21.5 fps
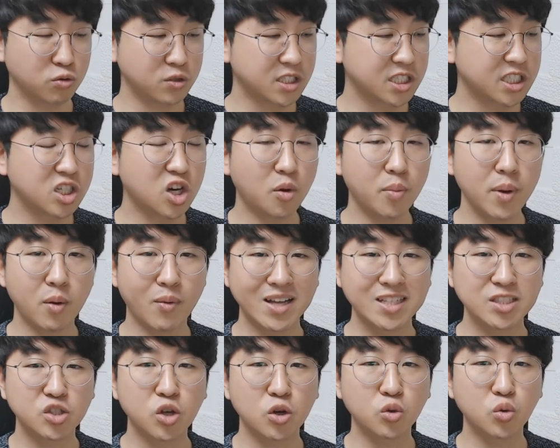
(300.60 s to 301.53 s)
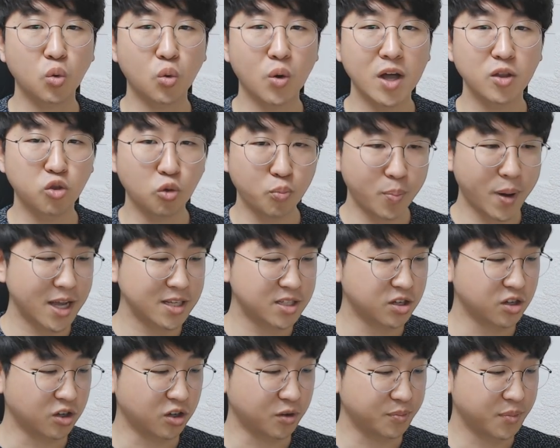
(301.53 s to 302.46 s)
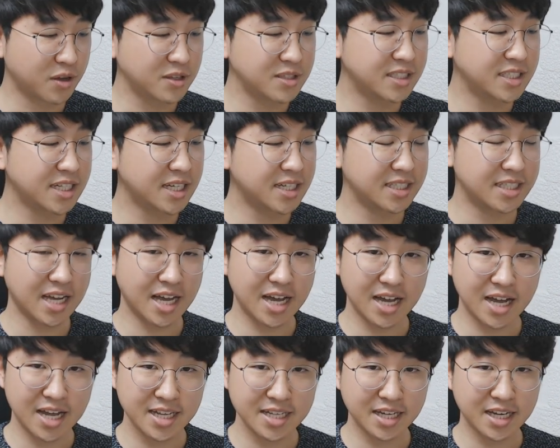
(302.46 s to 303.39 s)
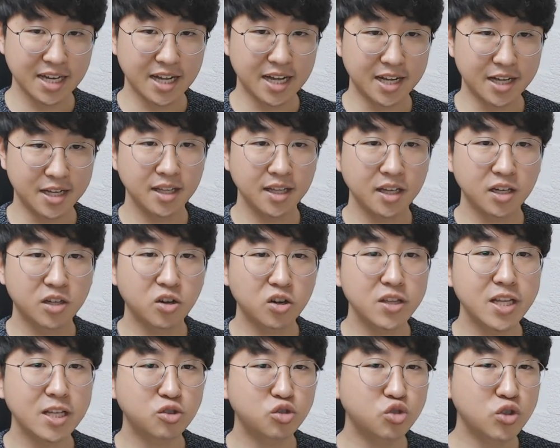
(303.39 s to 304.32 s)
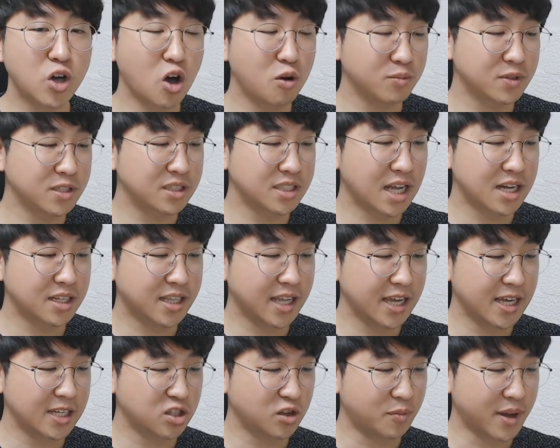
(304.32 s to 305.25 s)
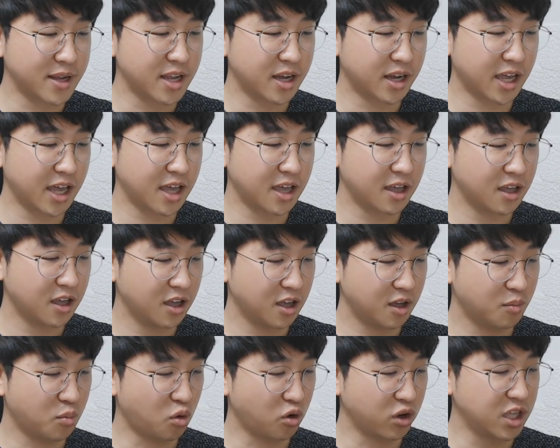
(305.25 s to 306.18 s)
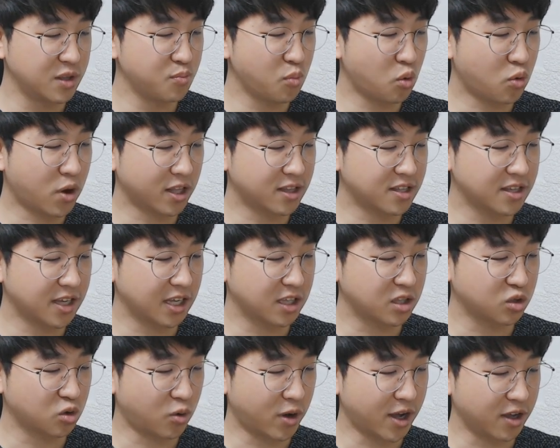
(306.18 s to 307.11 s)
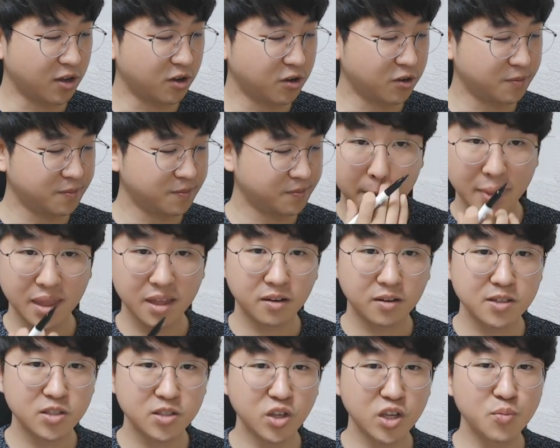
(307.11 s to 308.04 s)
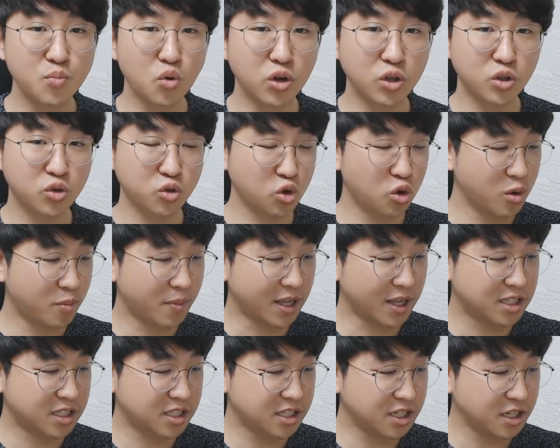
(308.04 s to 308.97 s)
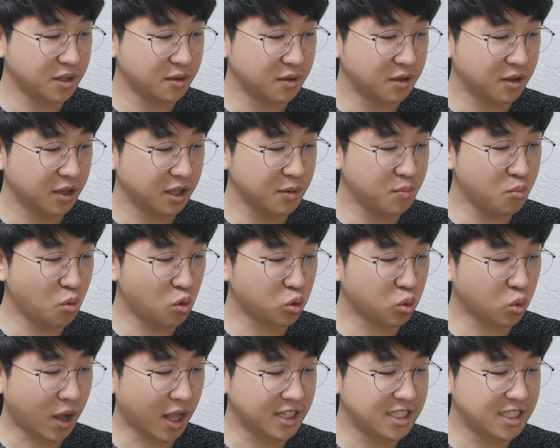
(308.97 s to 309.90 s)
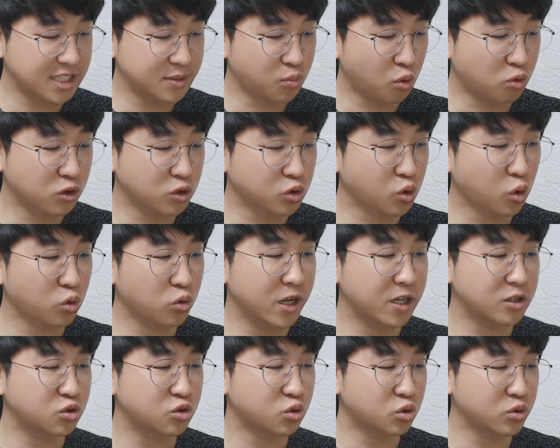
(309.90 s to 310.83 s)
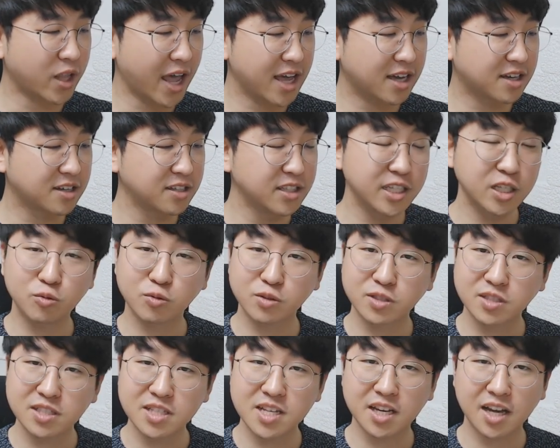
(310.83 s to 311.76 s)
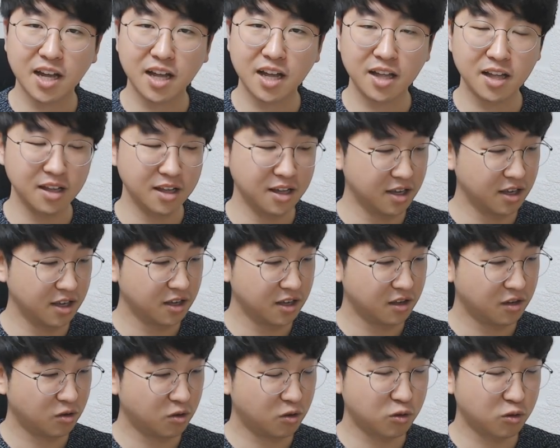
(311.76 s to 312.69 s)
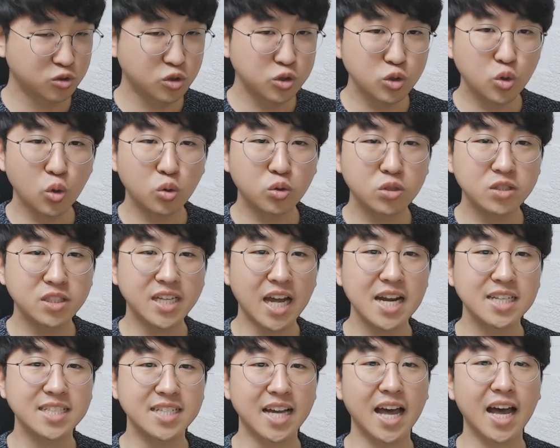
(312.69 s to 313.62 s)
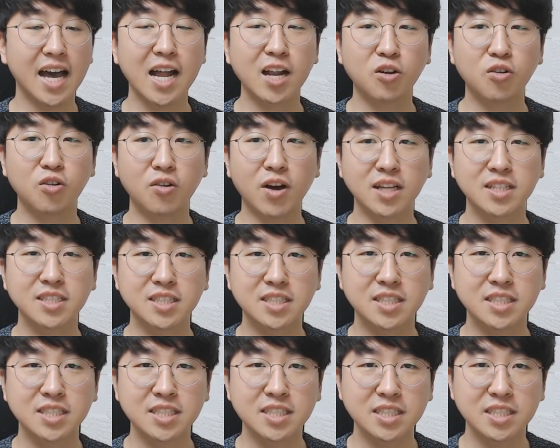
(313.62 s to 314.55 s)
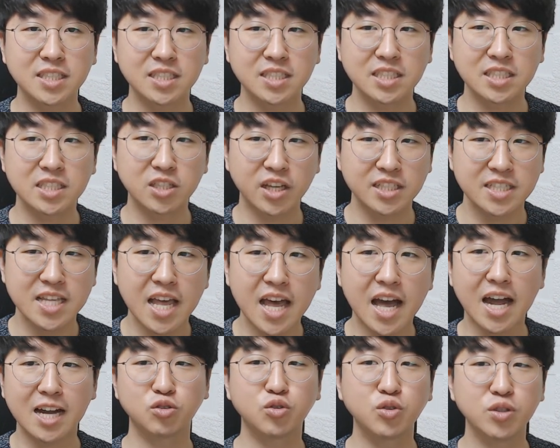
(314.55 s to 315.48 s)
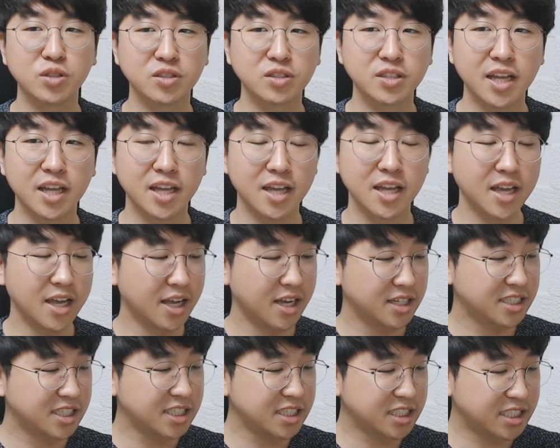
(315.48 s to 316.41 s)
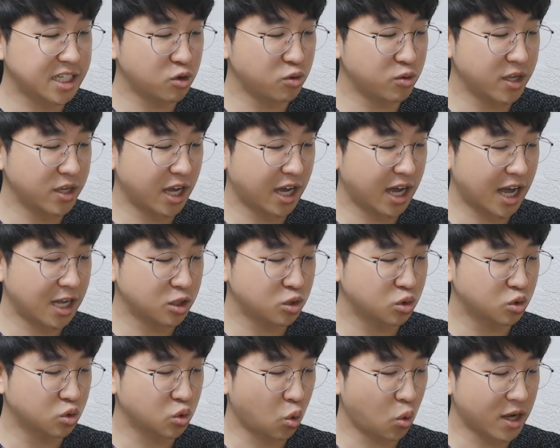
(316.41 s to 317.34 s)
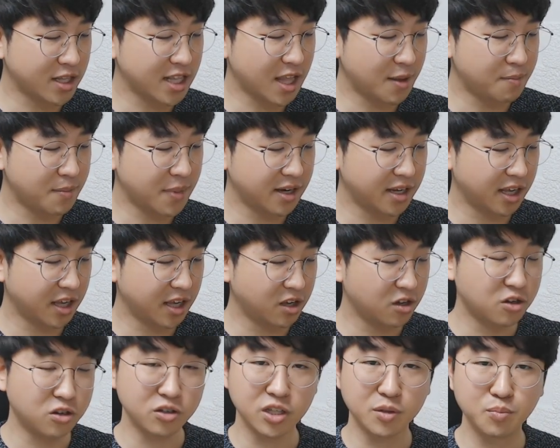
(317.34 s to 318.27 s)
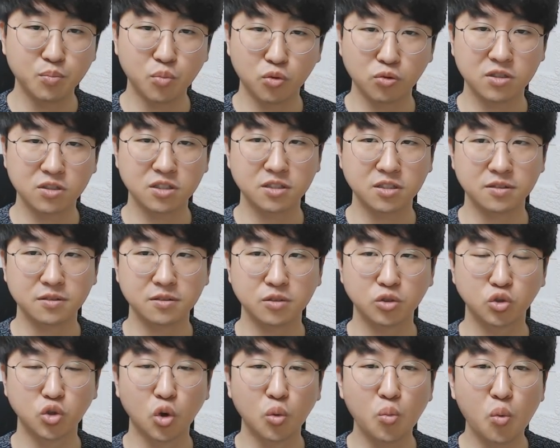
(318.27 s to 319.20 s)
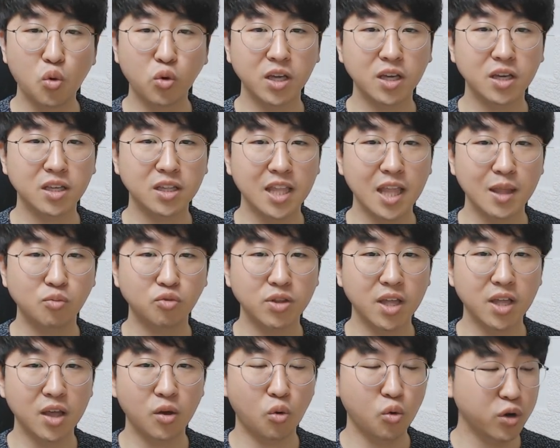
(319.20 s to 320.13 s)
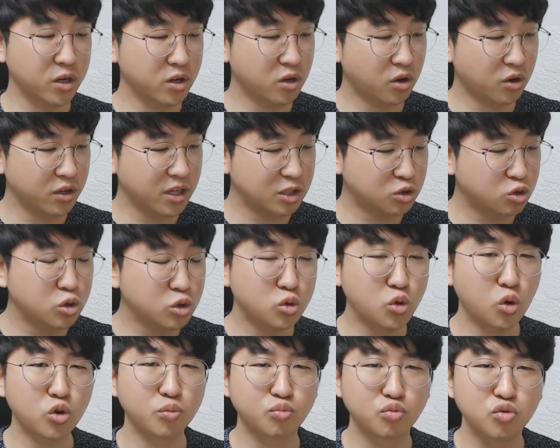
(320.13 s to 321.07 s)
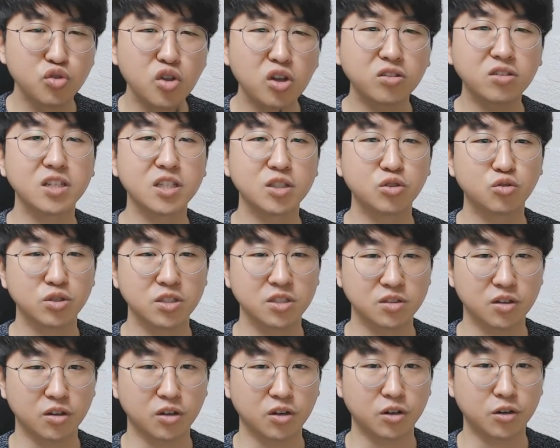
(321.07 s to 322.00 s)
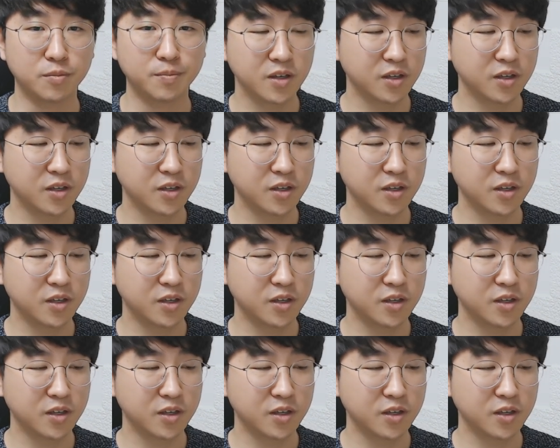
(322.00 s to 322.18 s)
직업의 완성도가 높아져요. 편재를 장악하니까. 그러나 수가 없는 상태에서 만약에 뭐 인목 같은 게 들어와요. 그래서 인목이 들어오면 마치 인목도 같이 목극토를 해주고 나의 근기로 쓰니까 어, 술토를 잘 장악할 것 같이 이렇게 생각할 수 있는데 실제로는 얘가 조화단 말이에요 임목은 조목이기 때문에 오히려 이 술토를 무너뜨릴 수 있어요